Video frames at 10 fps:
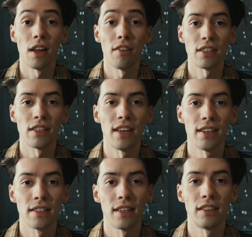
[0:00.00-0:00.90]
e ele vai ser
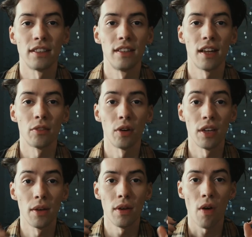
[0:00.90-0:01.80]
residente da
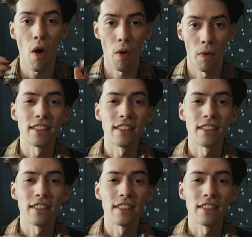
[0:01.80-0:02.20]
Tony Hall.